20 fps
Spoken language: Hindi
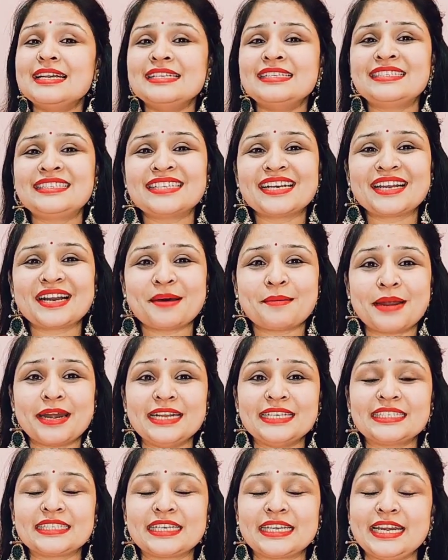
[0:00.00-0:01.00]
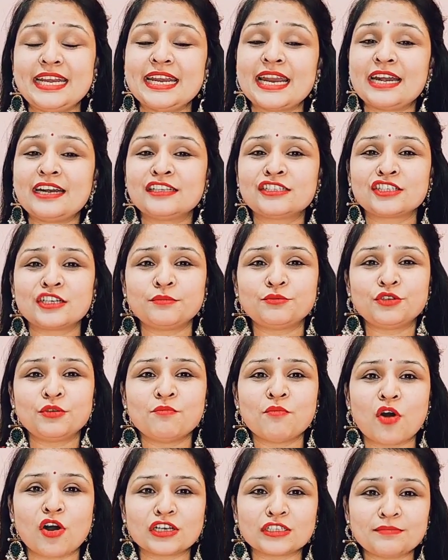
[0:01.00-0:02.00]
इंस्टाग्राम आईडी स्क्रीन एंड डिस्क्रिप्शन
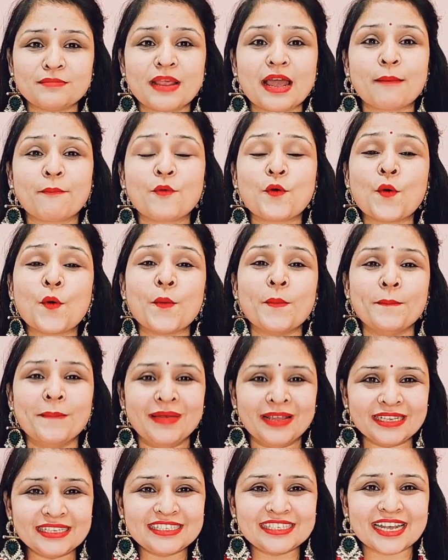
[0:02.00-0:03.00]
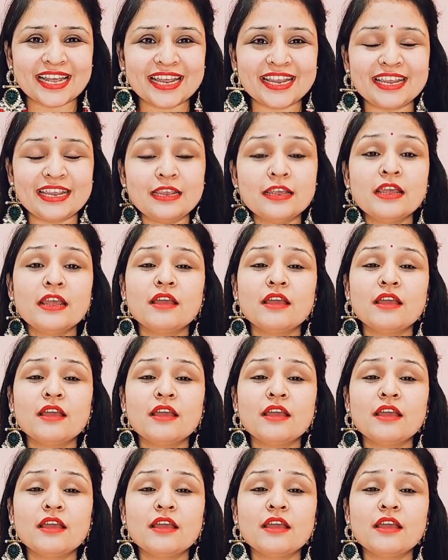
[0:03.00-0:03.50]
बॉक्स में आपको मिल जाएगी